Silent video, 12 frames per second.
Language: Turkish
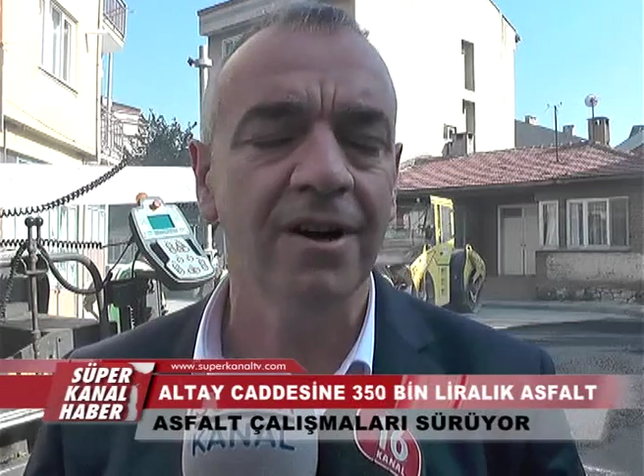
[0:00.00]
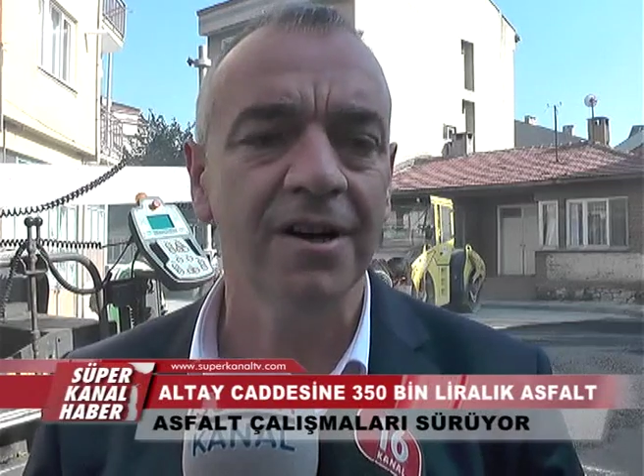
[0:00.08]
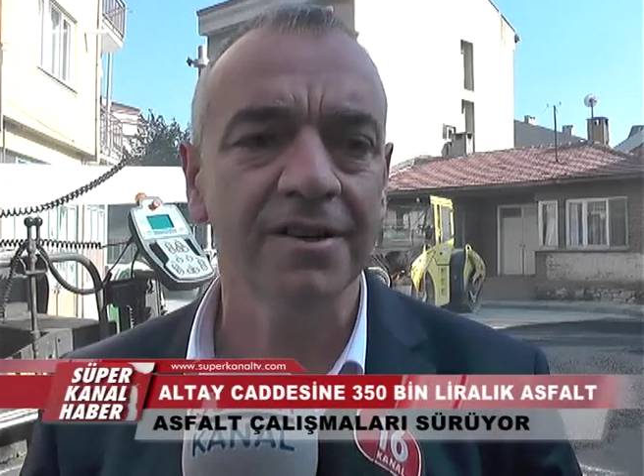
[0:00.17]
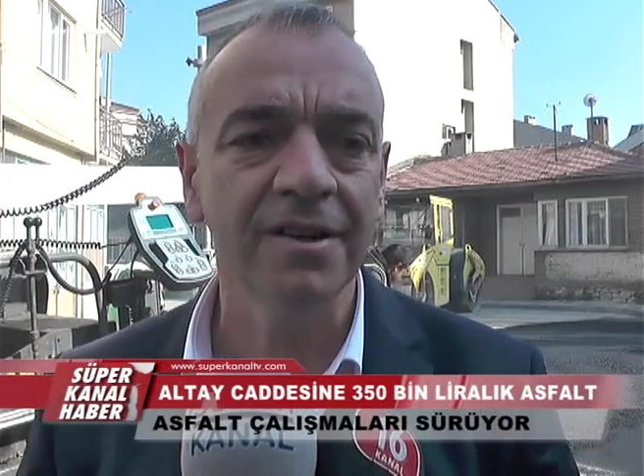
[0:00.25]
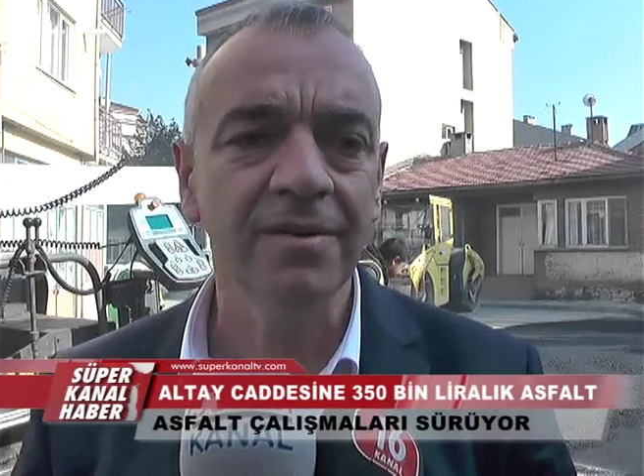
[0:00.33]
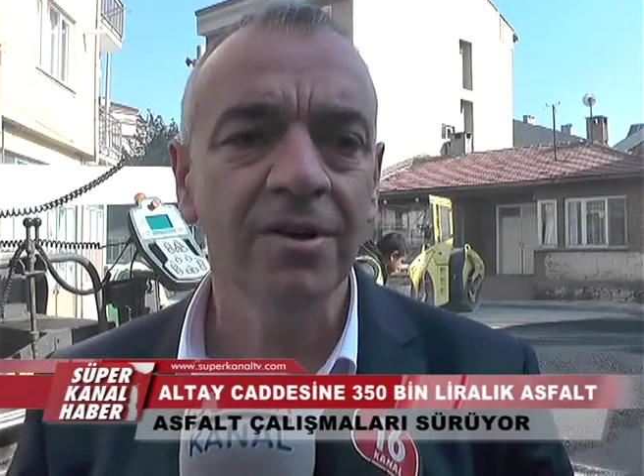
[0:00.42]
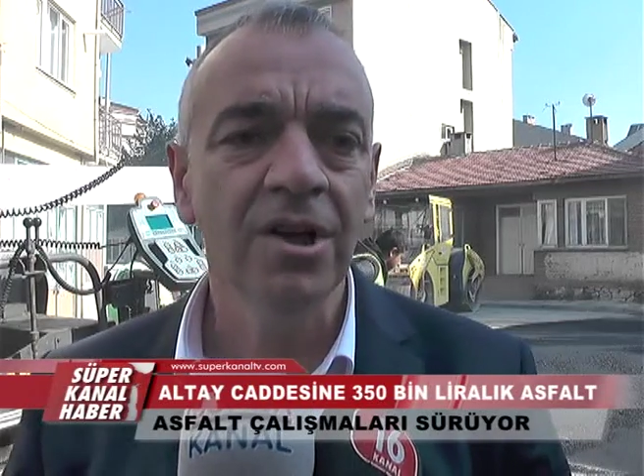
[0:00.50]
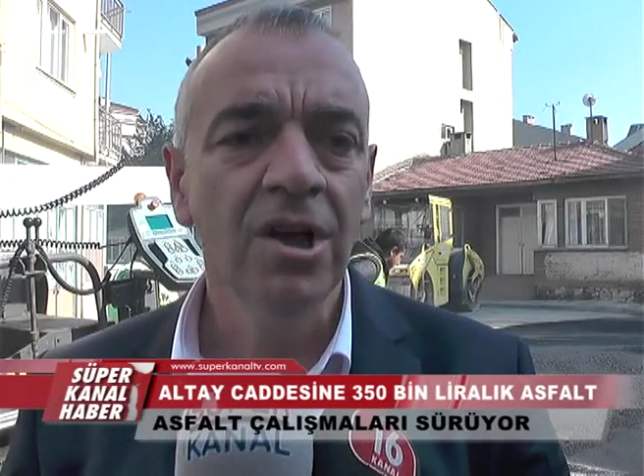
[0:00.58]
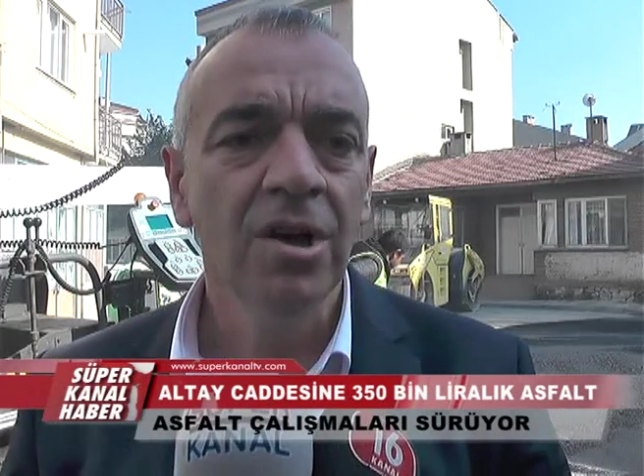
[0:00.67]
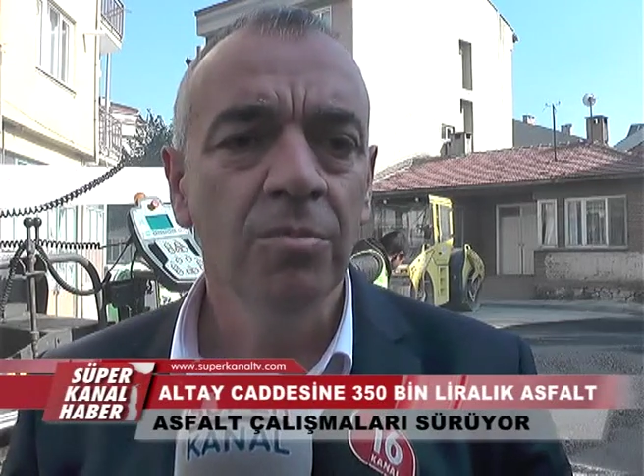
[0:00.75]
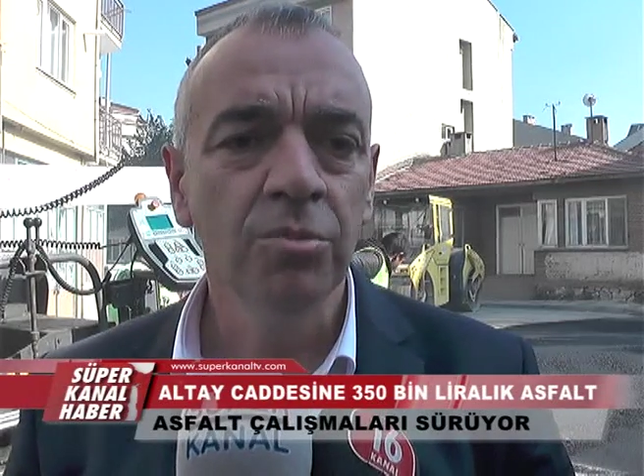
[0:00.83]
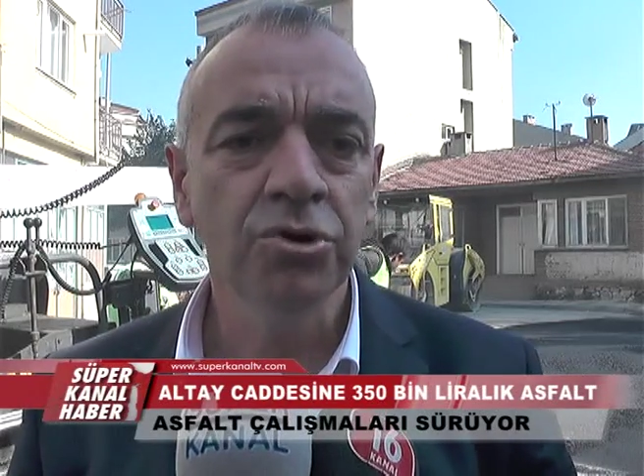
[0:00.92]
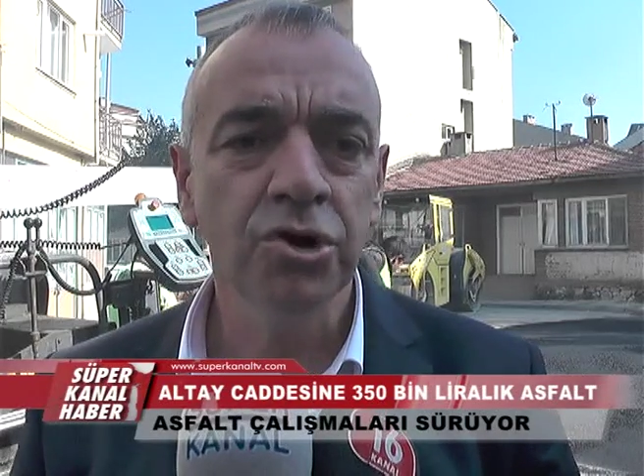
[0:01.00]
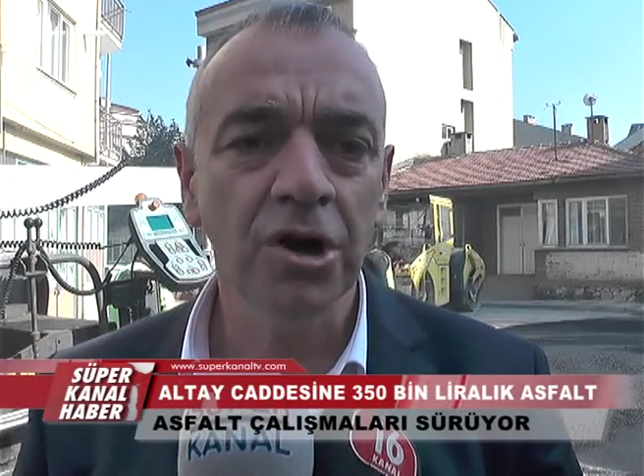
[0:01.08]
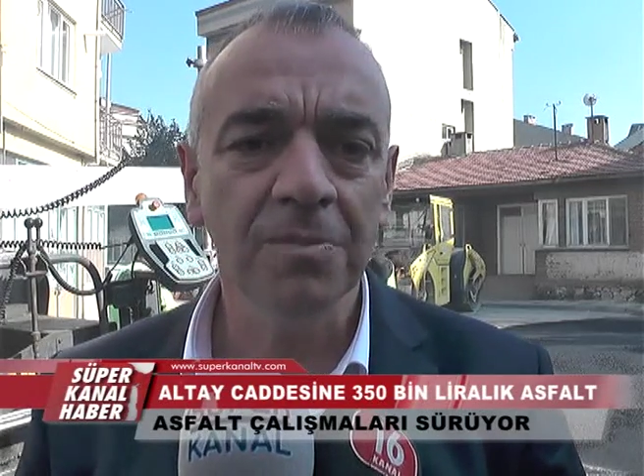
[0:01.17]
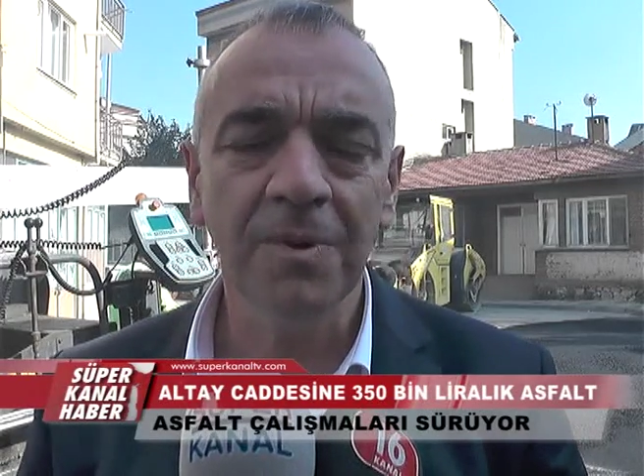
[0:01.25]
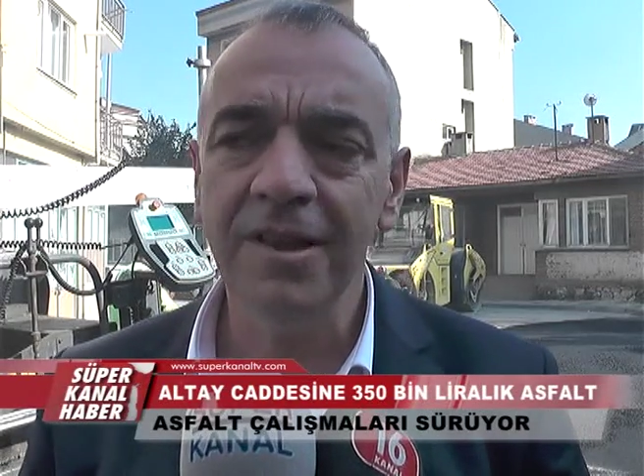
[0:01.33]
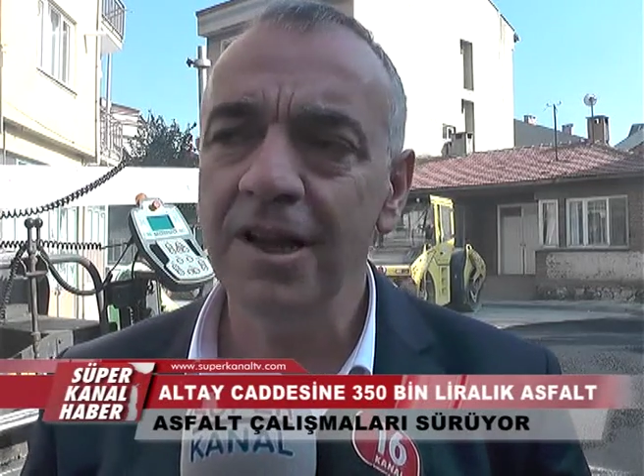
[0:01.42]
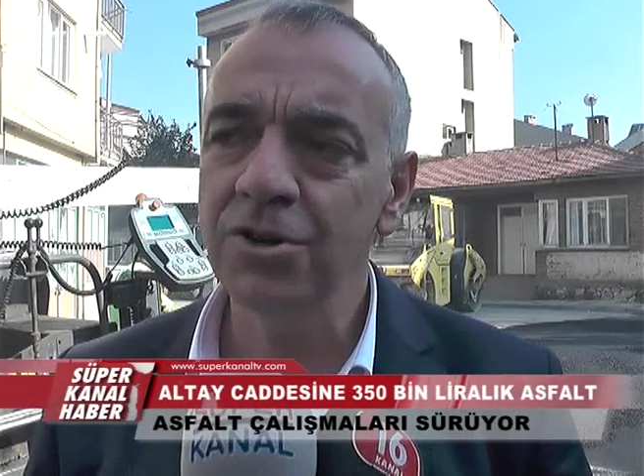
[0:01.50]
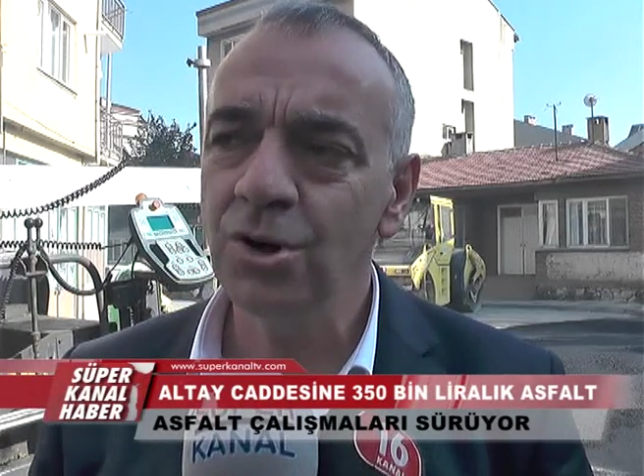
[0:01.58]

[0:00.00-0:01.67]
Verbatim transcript: vardı. Bu çökmeler